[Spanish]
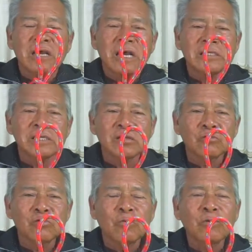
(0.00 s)
hacer
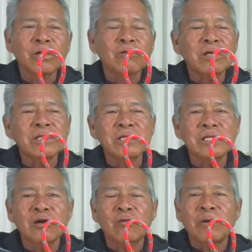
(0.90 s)
nudos porque lo han
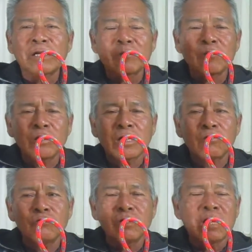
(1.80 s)
necesitado para remolcar
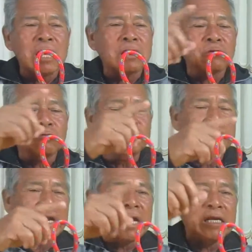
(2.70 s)
un carro, un
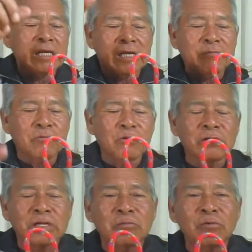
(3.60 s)
tráiler,
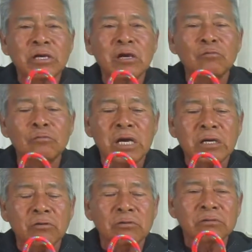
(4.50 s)
remolcar un
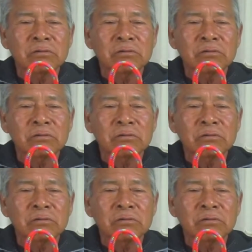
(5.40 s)
barco.